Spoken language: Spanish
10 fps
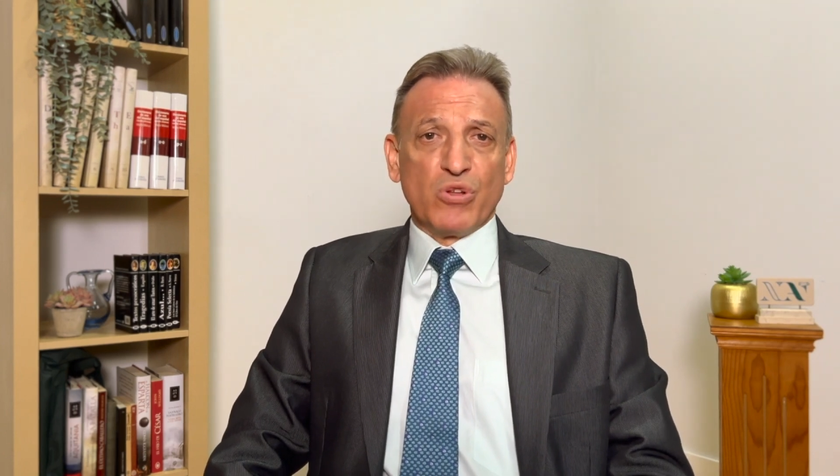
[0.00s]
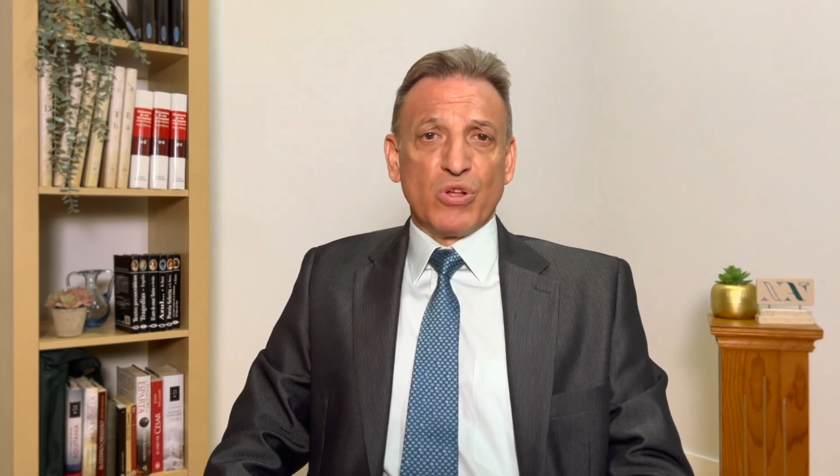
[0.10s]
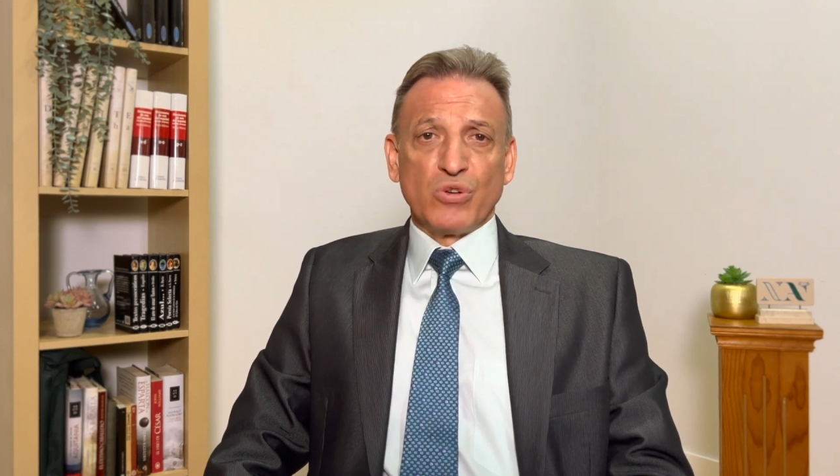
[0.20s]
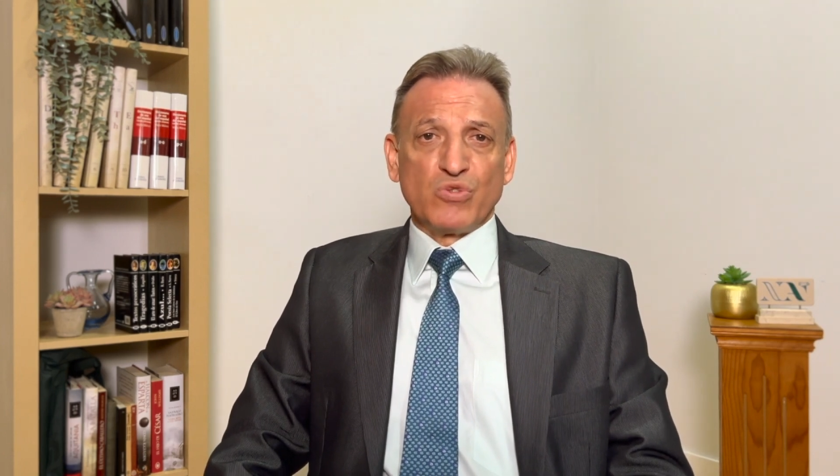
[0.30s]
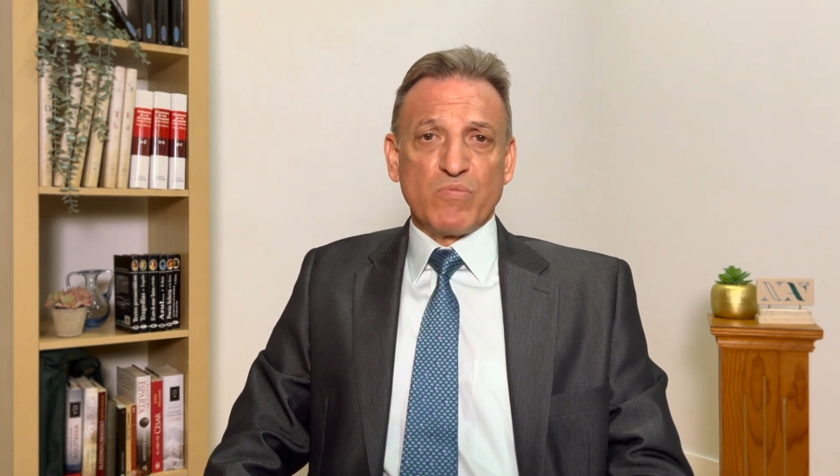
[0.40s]
de
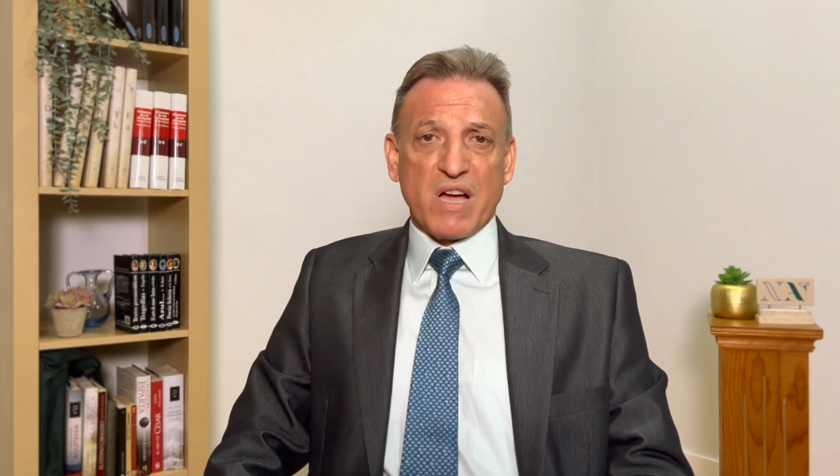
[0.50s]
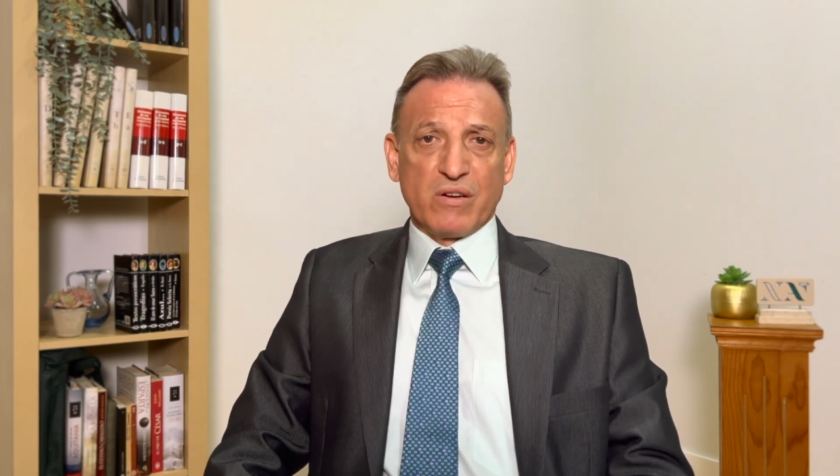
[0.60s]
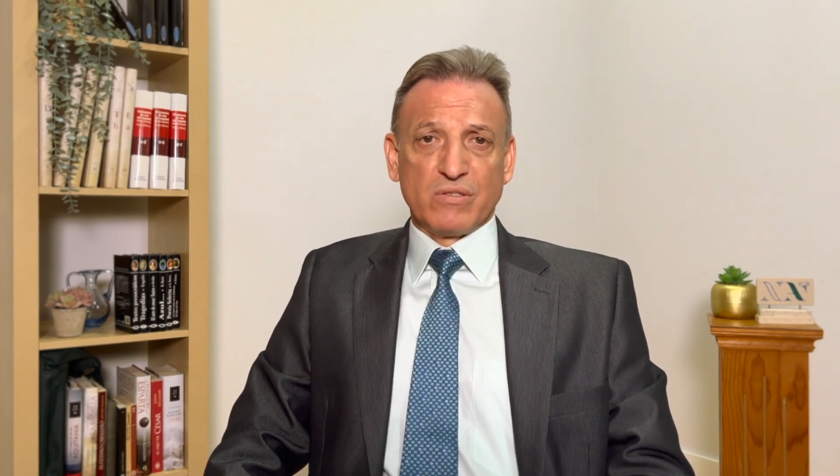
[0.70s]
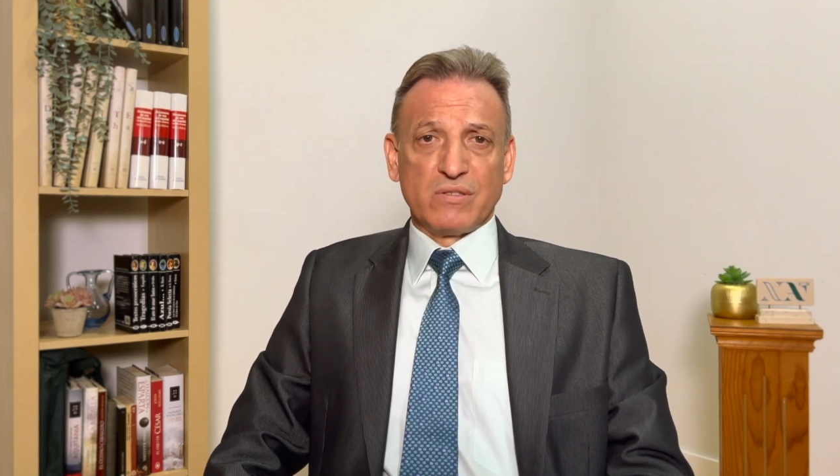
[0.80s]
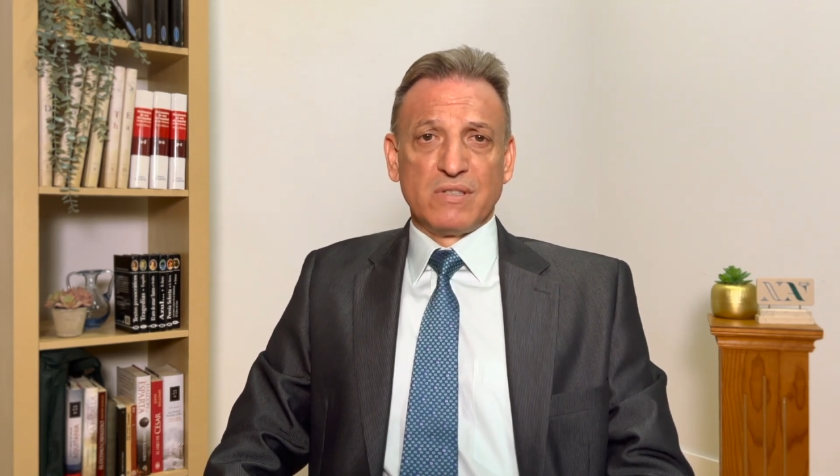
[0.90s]
los
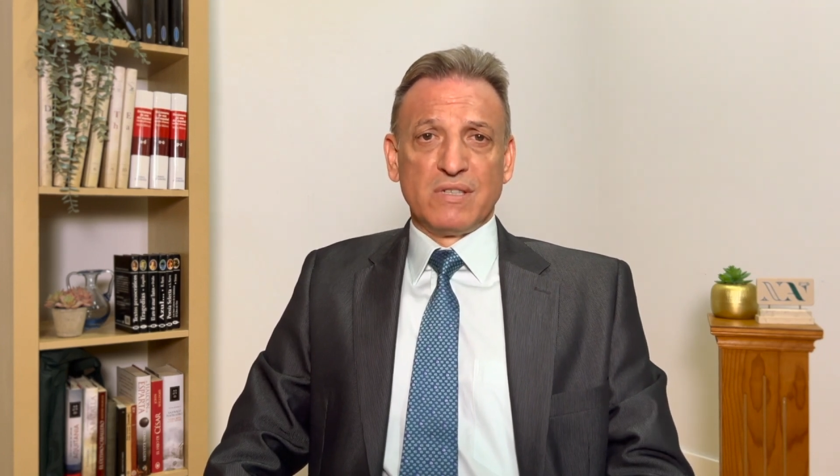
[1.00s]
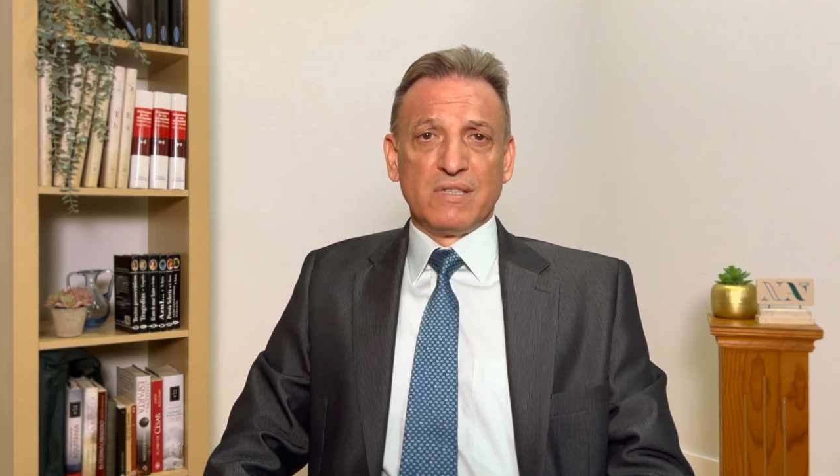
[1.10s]
humanos,